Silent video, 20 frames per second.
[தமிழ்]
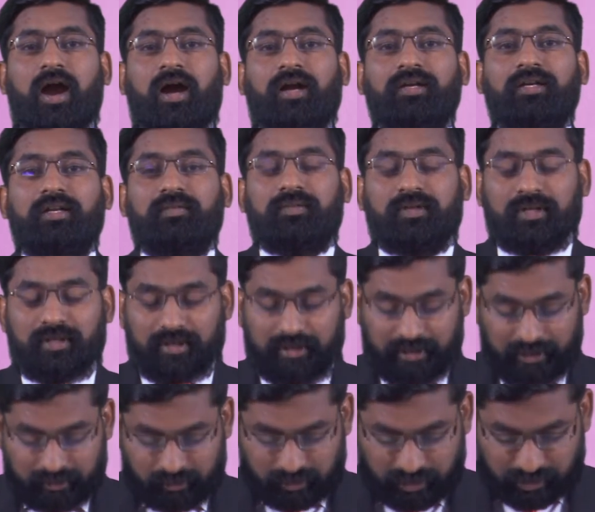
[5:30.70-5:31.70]
ஆண்டவர்
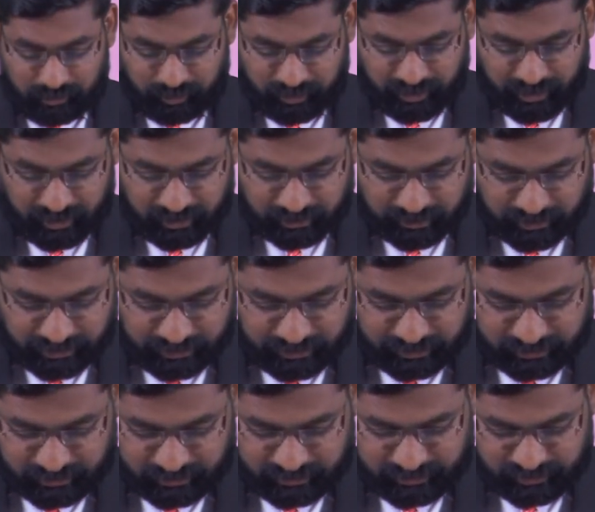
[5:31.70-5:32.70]
இங்கு ஒரு அருமையான
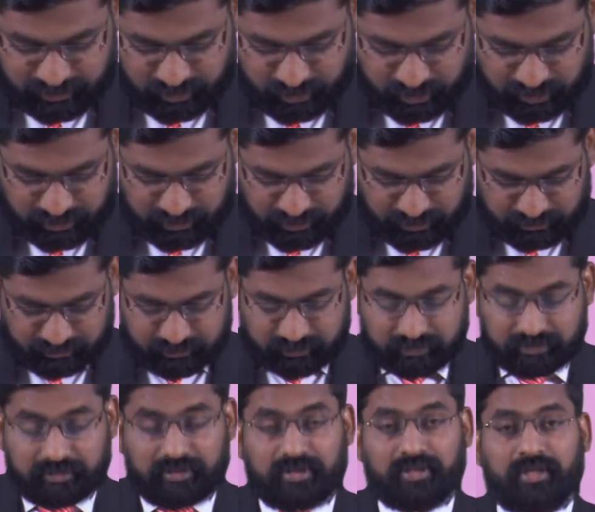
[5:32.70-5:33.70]
காரியத்தை சொல்லுகிறார்
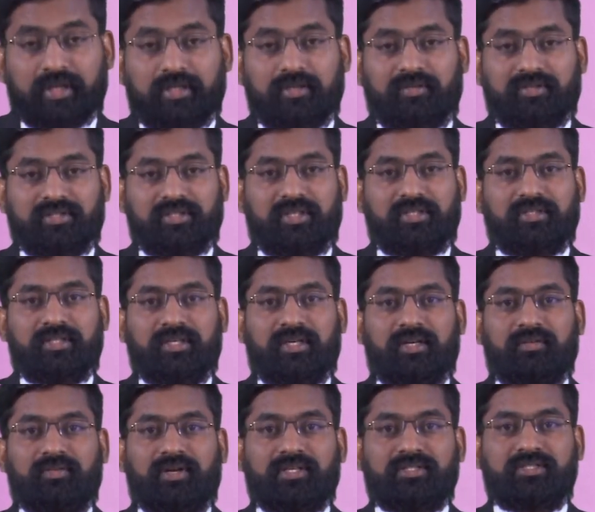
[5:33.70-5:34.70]
அந்த வசனத்தை
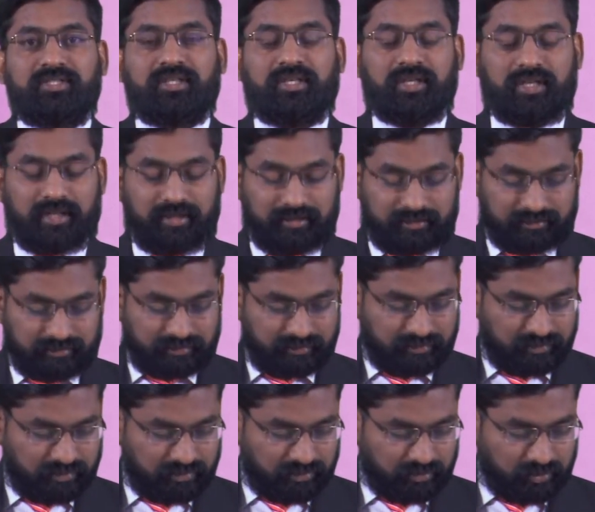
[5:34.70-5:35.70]
நான் வாசிக்கிறேன்
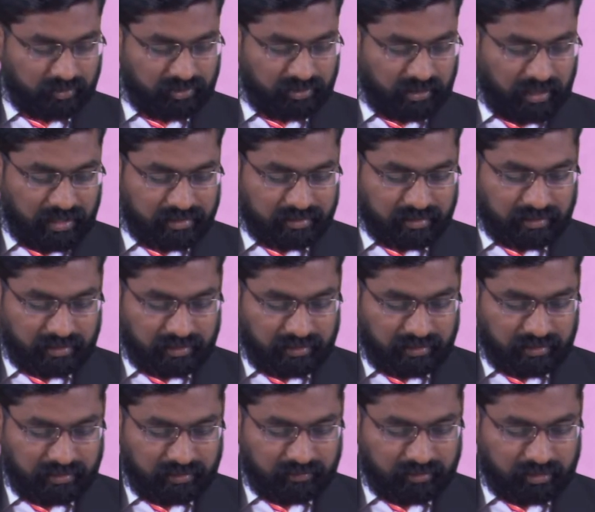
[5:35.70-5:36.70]
ஒன்று ராஜாக்கள்
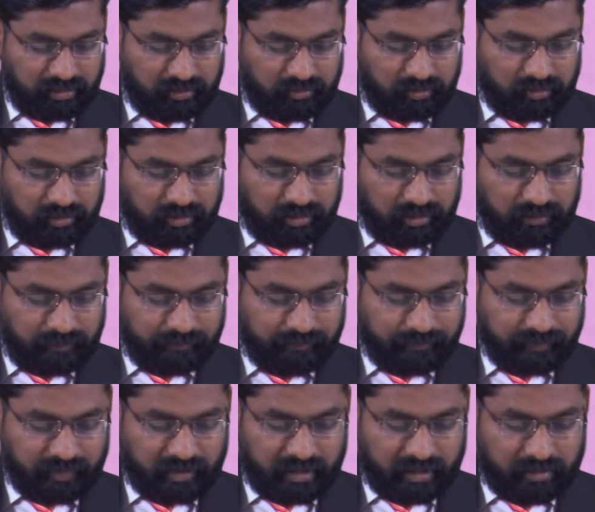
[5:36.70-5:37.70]
இருபத்தி ஒன்று
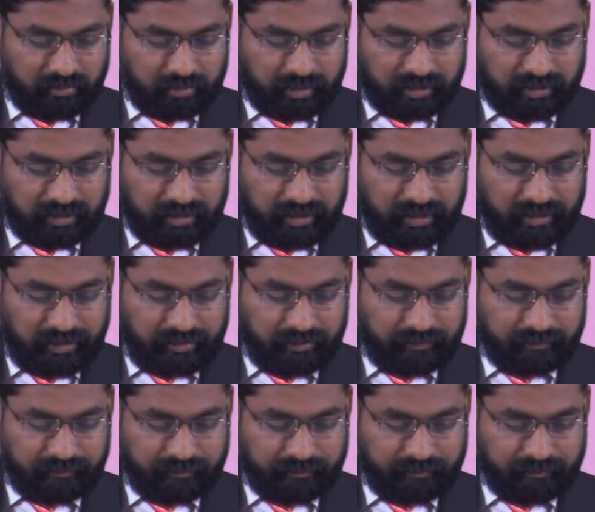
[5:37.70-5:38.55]
பதினேழு